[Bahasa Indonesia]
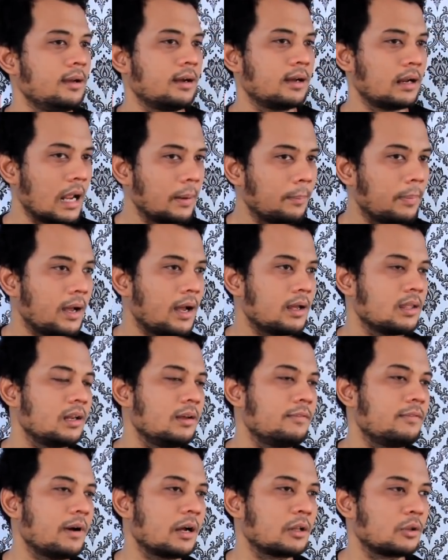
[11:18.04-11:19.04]
Kenapa?
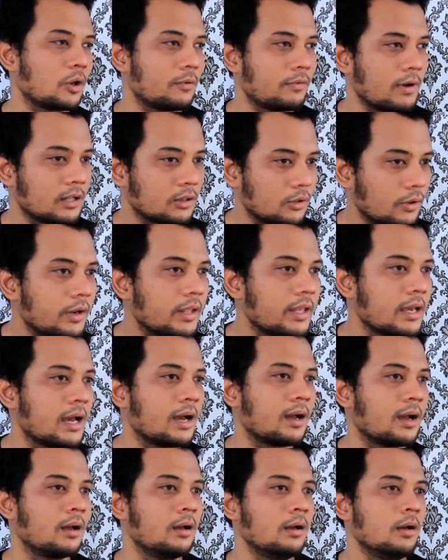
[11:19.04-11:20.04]
Jadi faktor-faktor
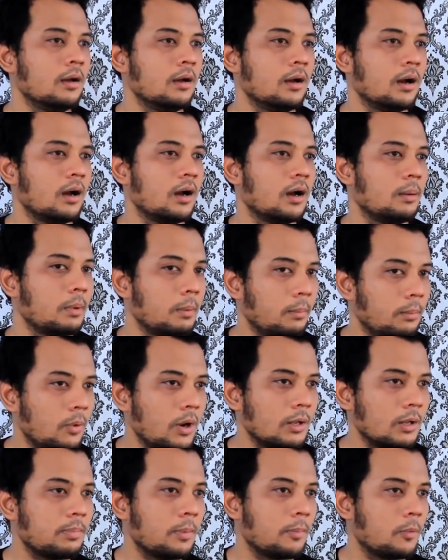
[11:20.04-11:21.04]
yang uh,
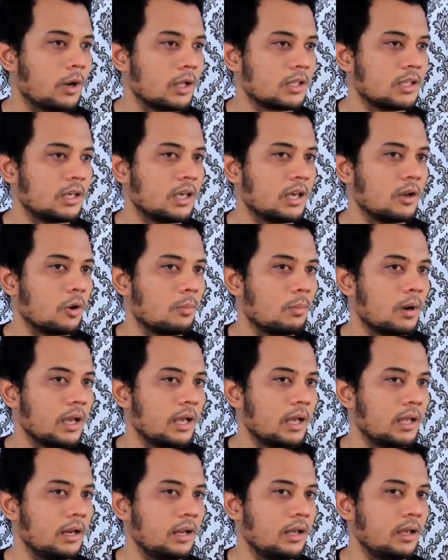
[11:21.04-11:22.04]
membuat populasi king
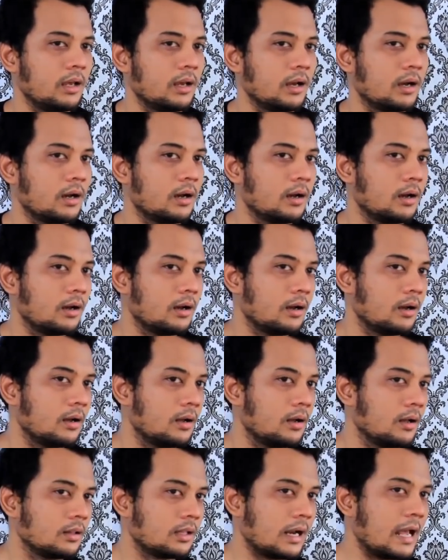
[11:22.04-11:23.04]
cobra ini uh,
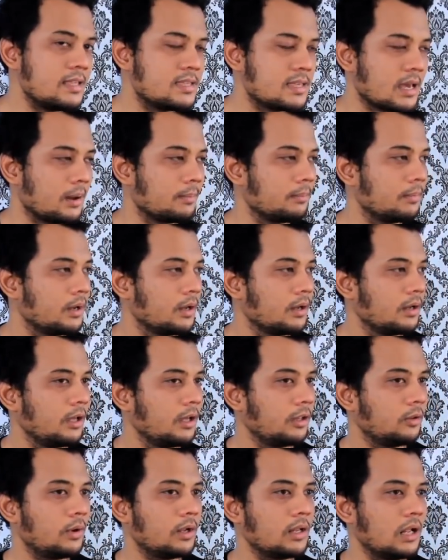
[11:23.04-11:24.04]
terancam
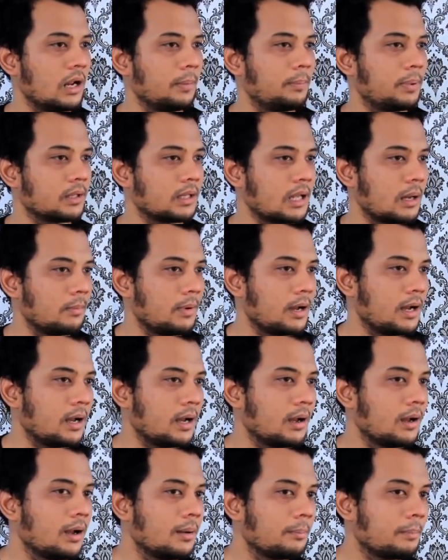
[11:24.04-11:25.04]
itu adalah pertama
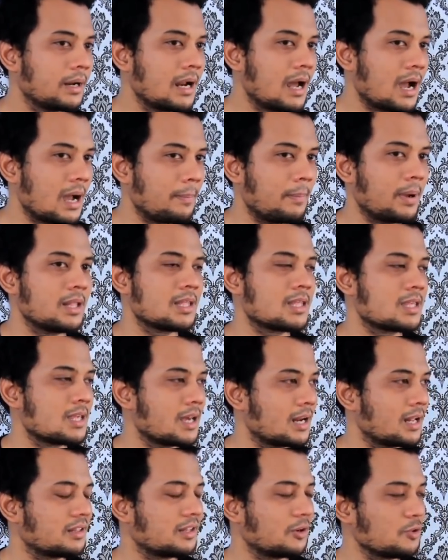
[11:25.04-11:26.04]
penangkapan
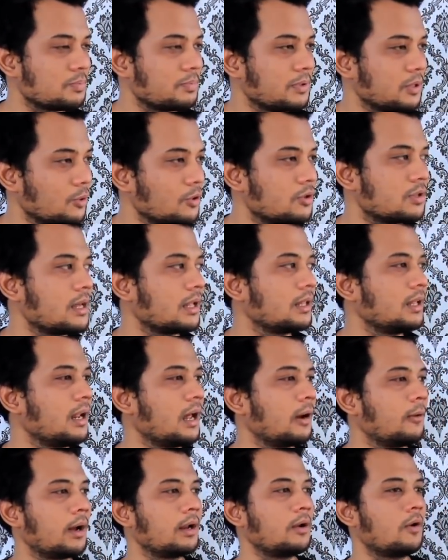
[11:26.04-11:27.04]
secara terus-menerus yang
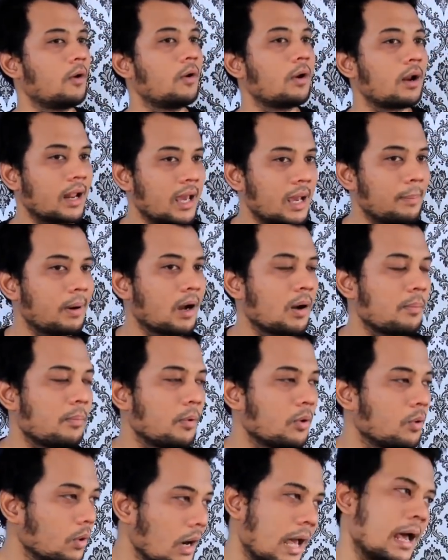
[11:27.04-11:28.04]
dilakukan oleh
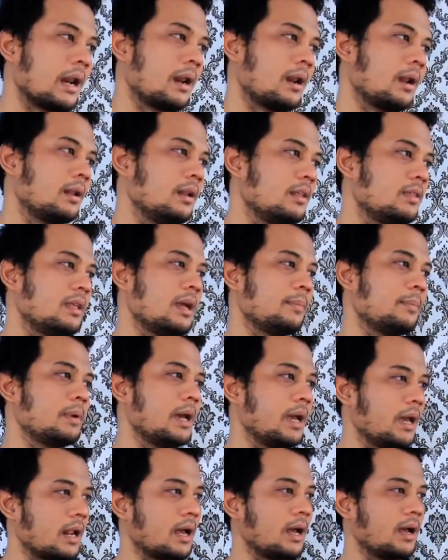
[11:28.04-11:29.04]
pengepul ular di setiap
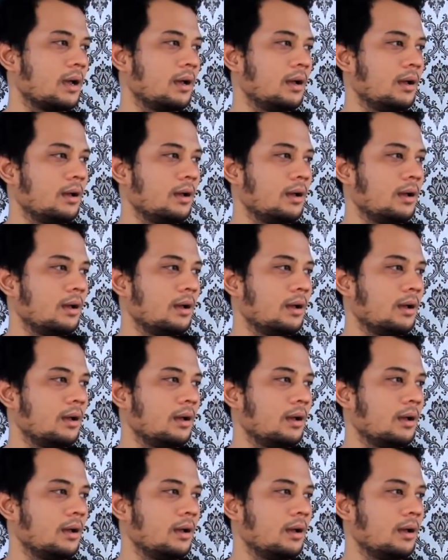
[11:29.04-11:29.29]
daerah.